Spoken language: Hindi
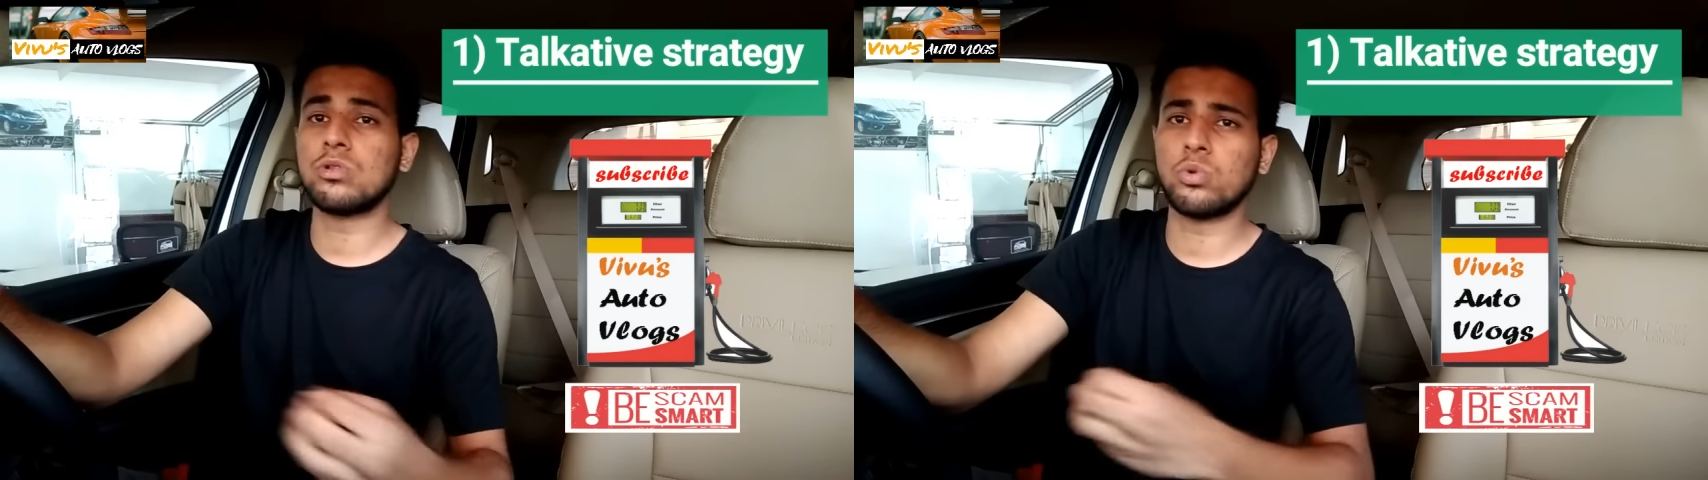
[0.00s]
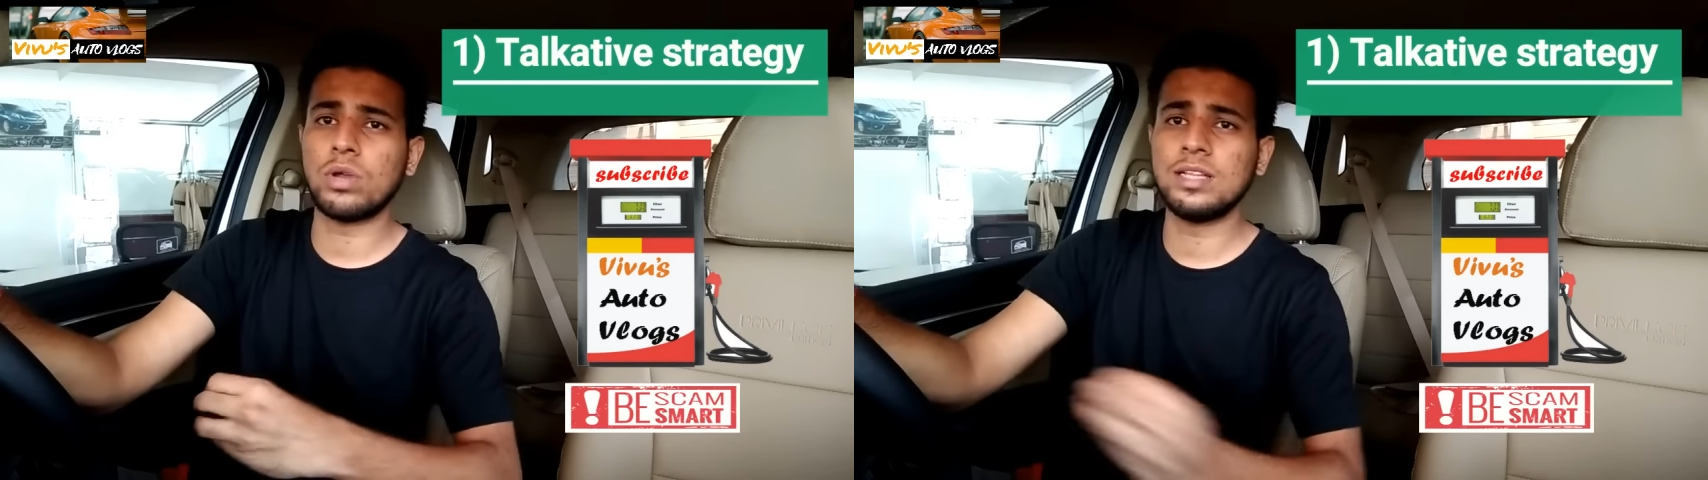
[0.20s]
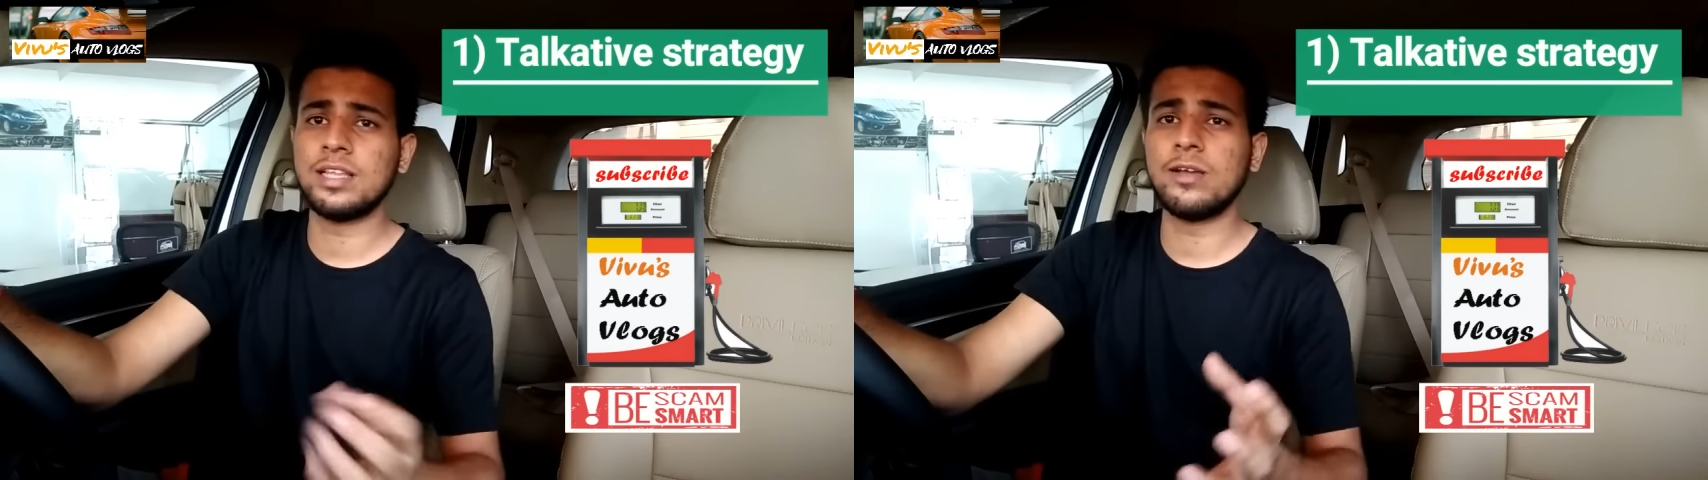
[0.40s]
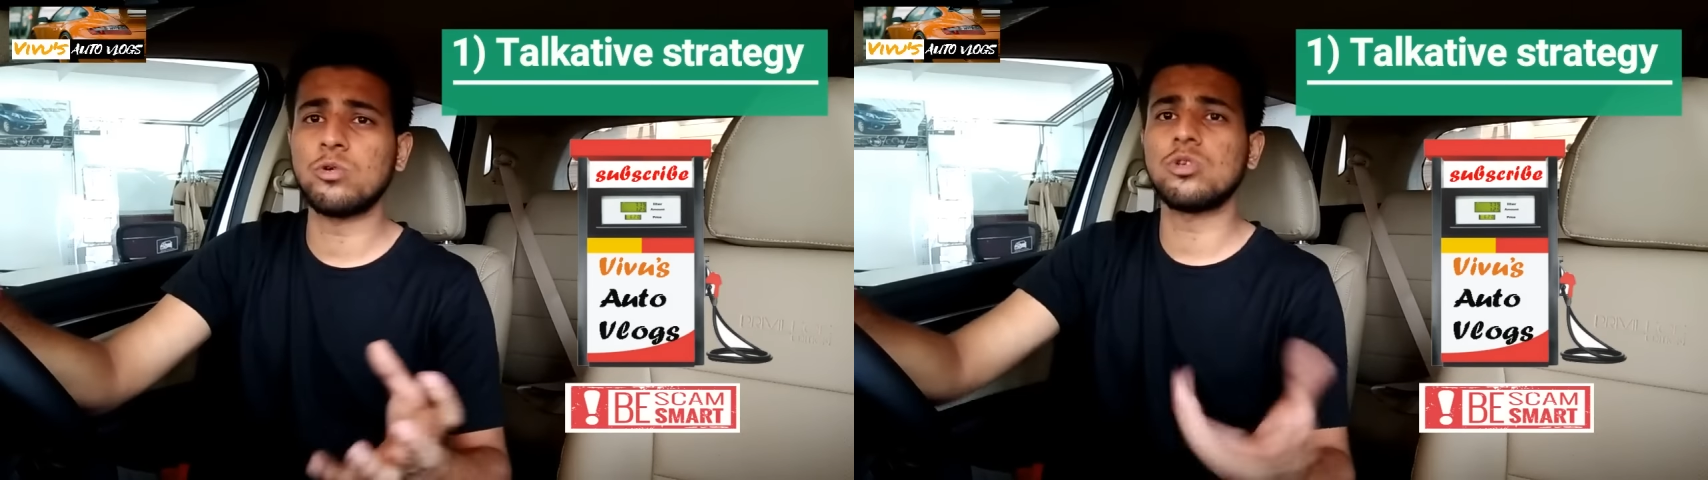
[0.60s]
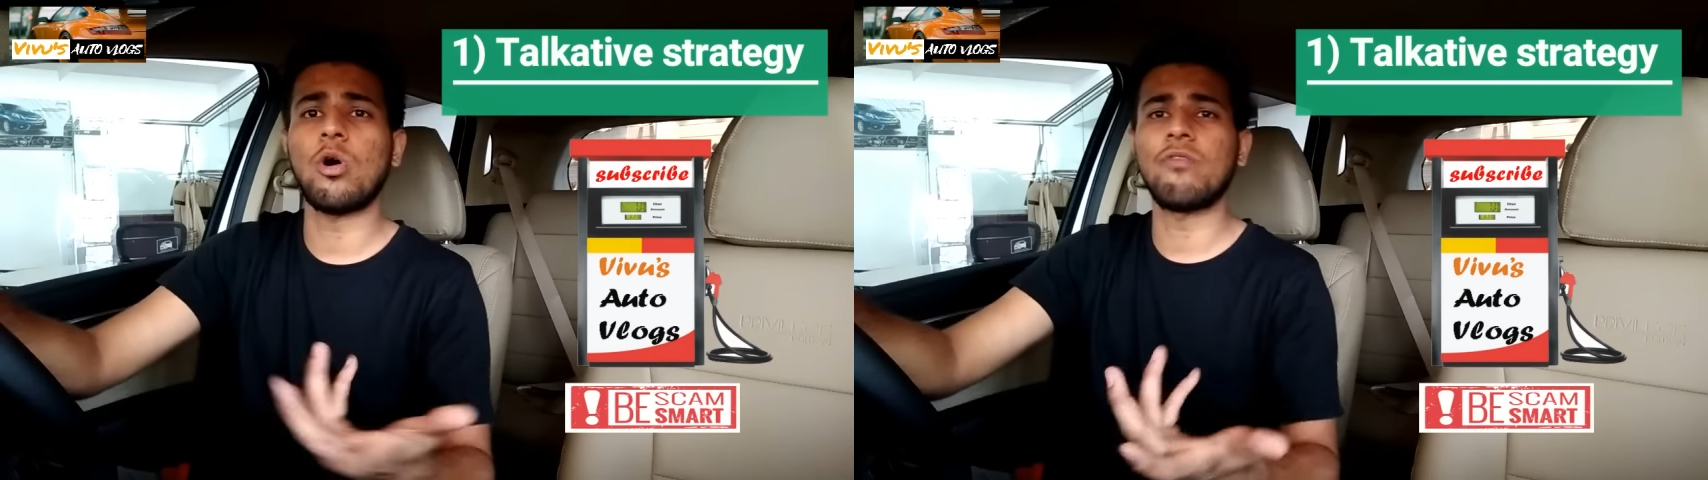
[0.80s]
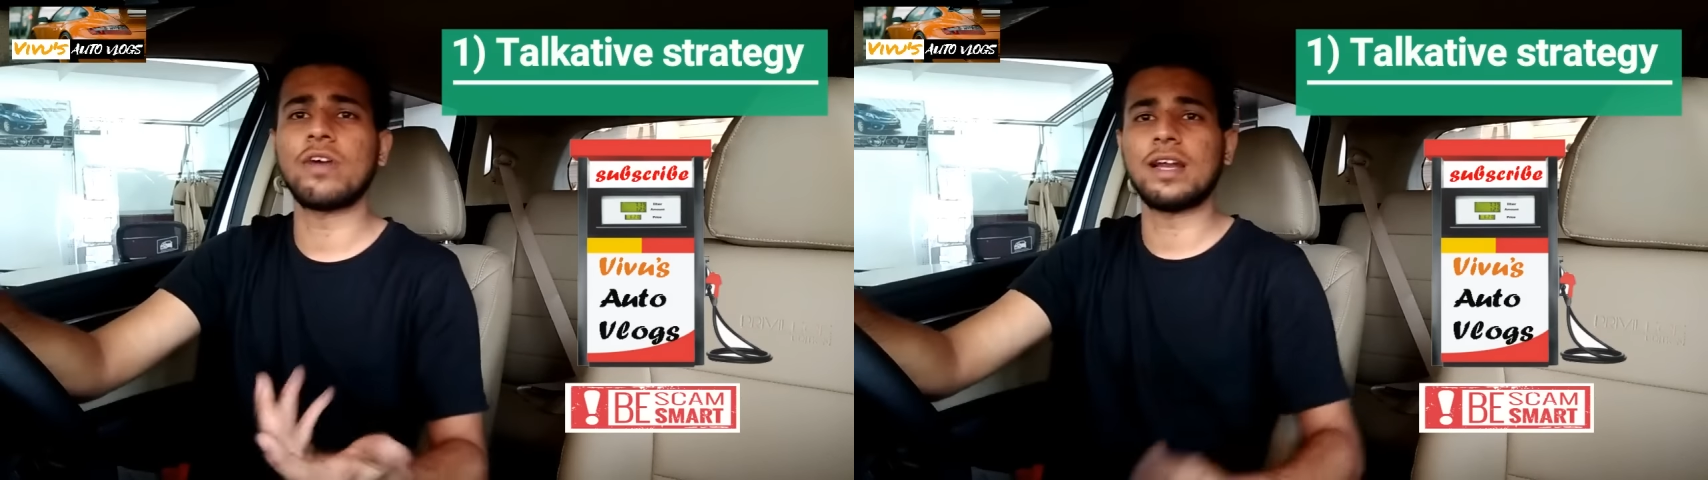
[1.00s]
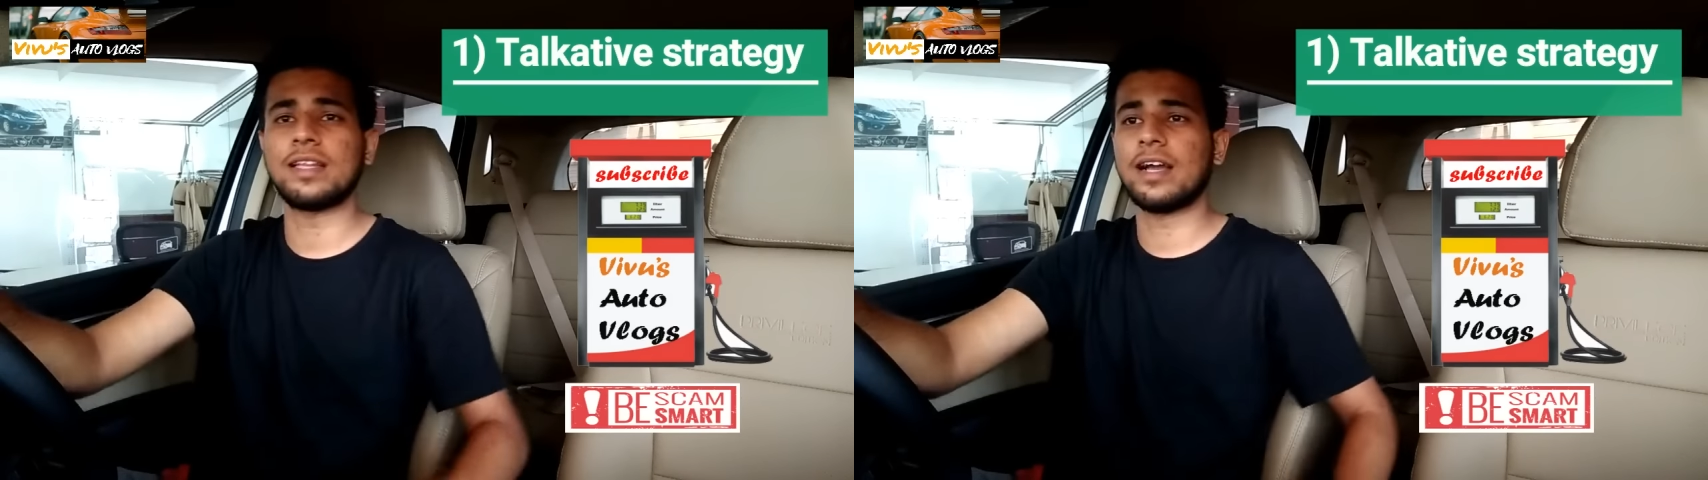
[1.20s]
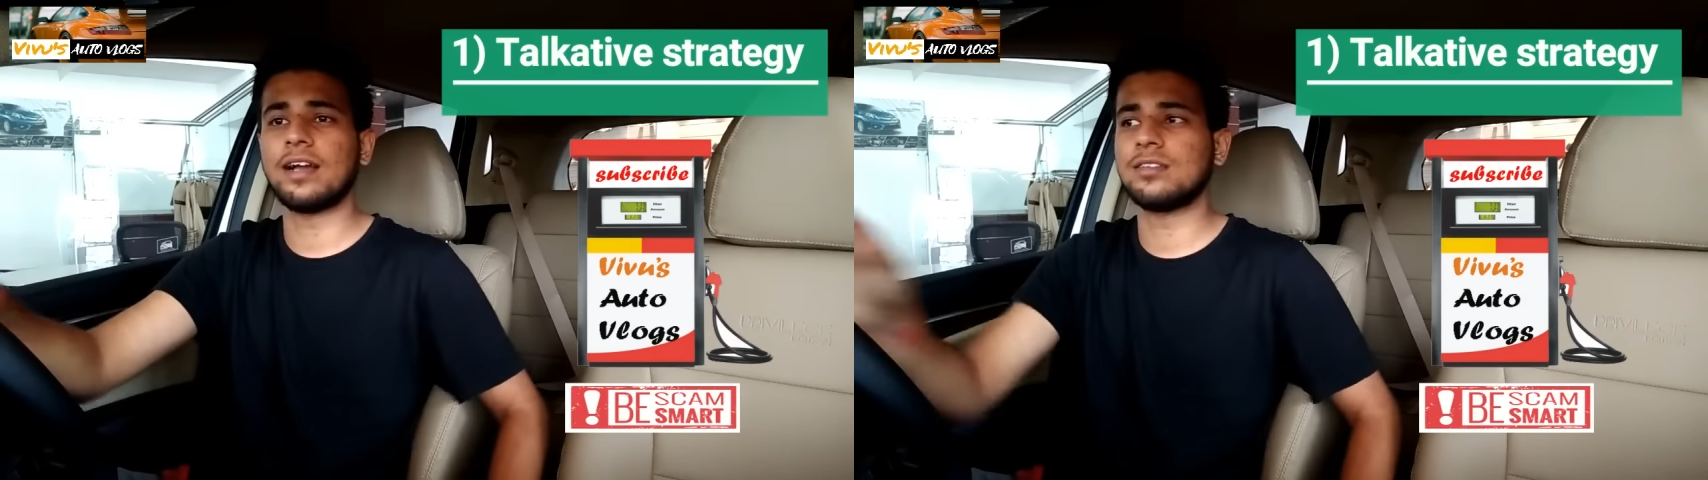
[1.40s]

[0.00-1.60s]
तुरंत ही कुछ ऑफर कर देगा